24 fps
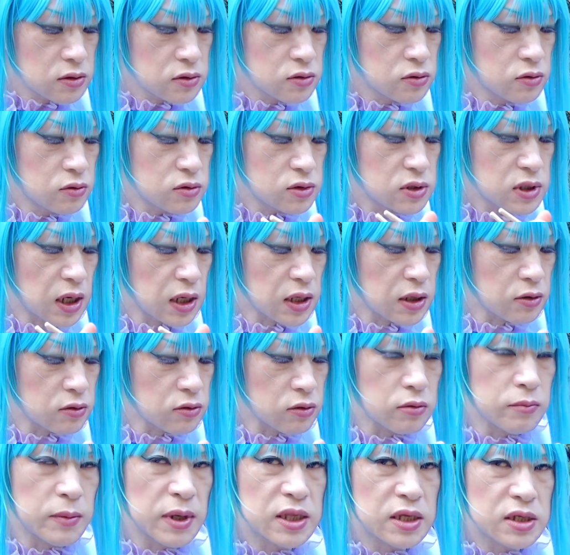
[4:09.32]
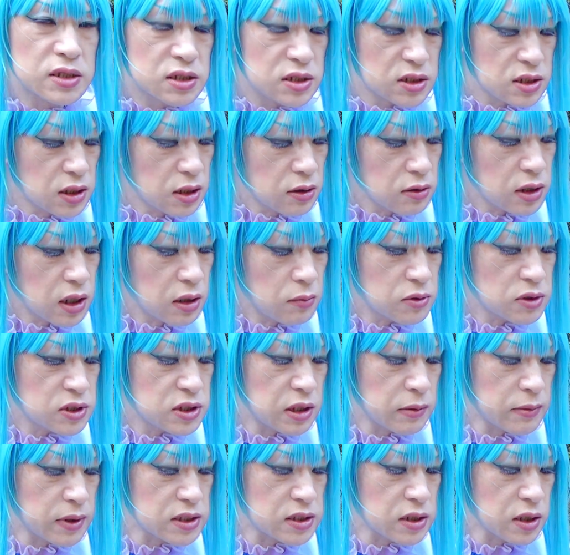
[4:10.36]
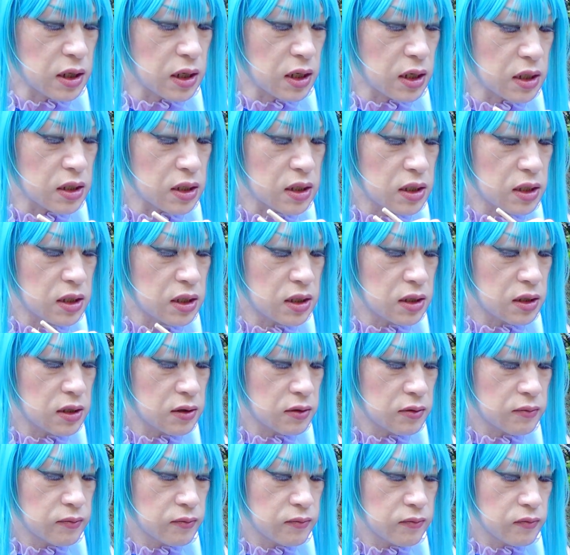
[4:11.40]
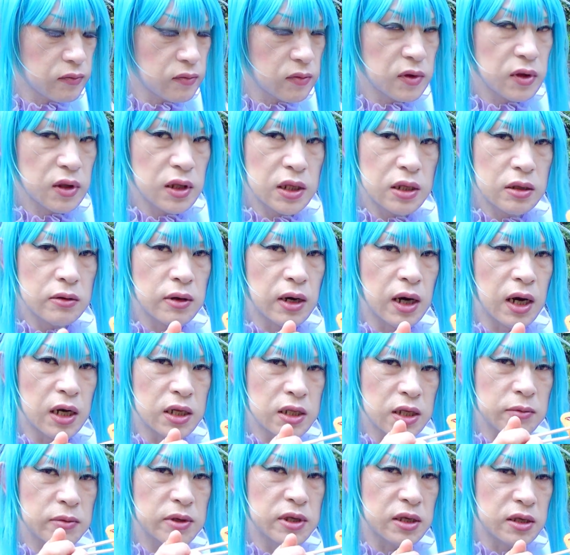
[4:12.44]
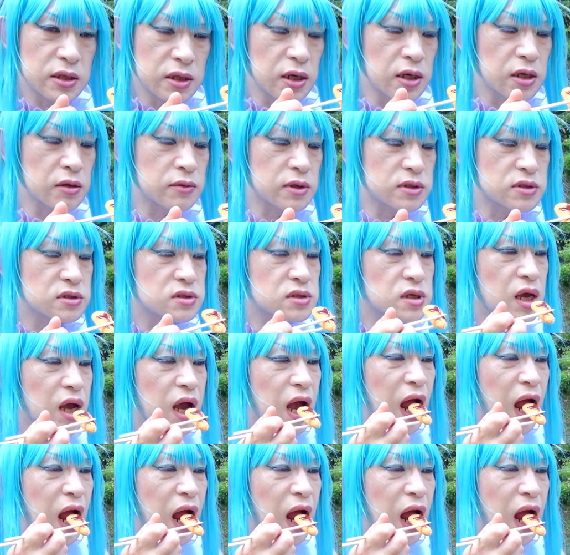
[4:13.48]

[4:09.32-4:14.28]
ソースかけるとまた違うかもしれませんからね改めていただきます